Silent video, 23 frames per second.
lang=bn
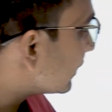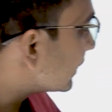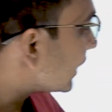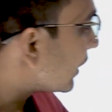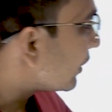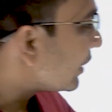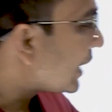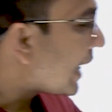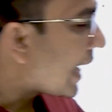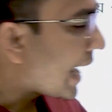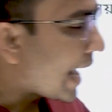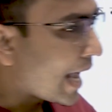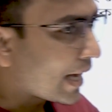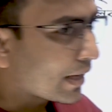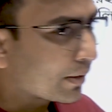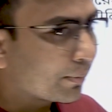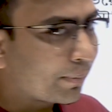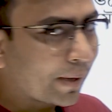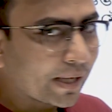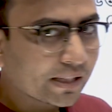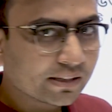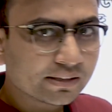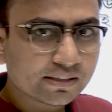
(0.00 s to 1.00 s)
তাহলে এক
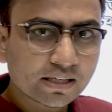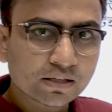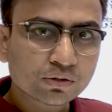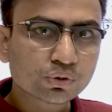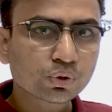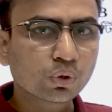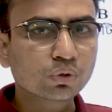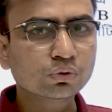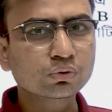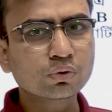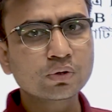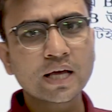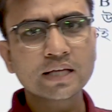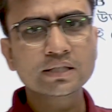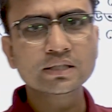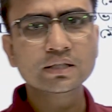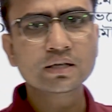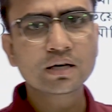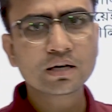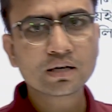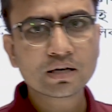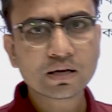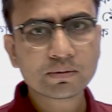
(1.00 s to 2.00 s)
বাদ দিয়ে যত
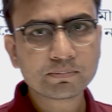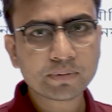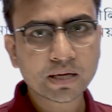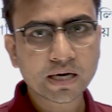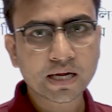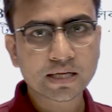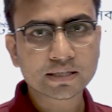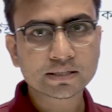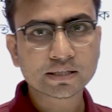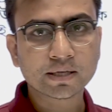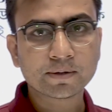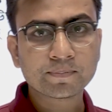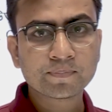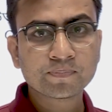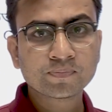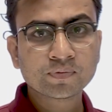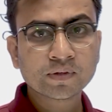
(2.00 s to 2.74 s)
ন্যাচারাল নাম্বার আছে